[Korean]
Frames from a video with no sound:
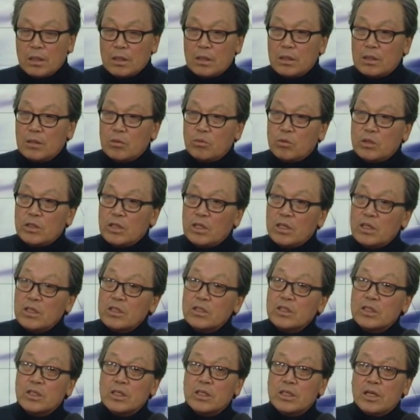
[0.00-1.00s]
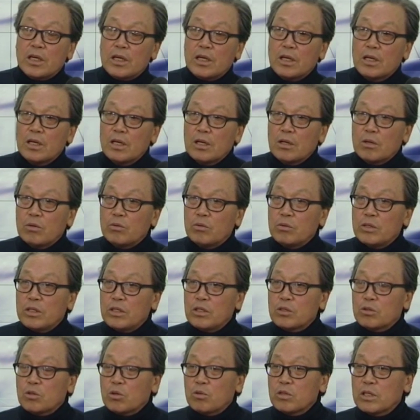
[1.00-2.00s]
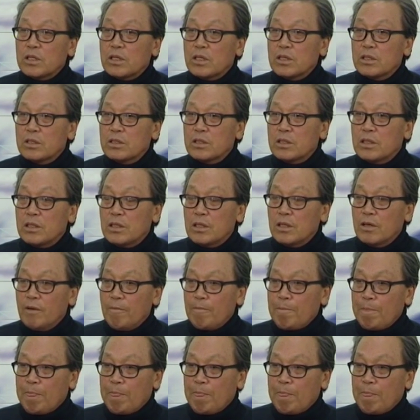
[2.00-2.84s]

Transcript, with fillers: 그래 우리 1세대 우리 조상들이